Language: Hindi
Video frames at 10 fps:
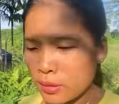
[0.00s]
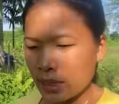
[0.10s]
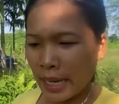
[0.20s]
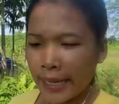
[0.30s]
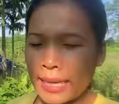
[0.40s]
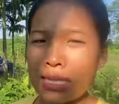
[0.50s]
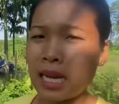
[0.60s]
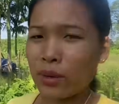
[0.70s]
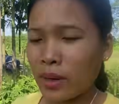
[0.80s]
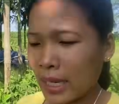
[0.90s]
लोग जाएंगे
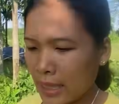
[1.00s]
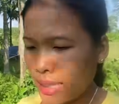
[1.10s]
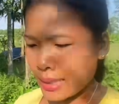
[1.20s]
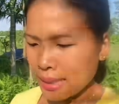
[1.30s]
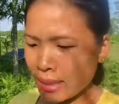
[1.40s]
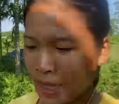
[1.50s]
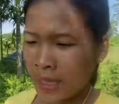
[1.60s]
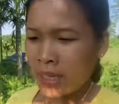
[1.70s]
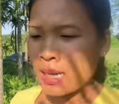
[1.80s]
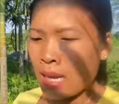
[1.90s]
चारों काटने के लिए
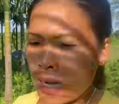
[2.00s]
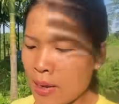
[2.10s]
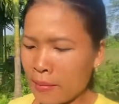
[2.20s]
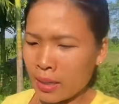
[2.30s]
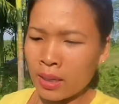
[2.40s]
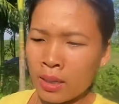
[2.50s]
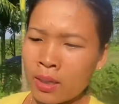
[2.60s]
अभी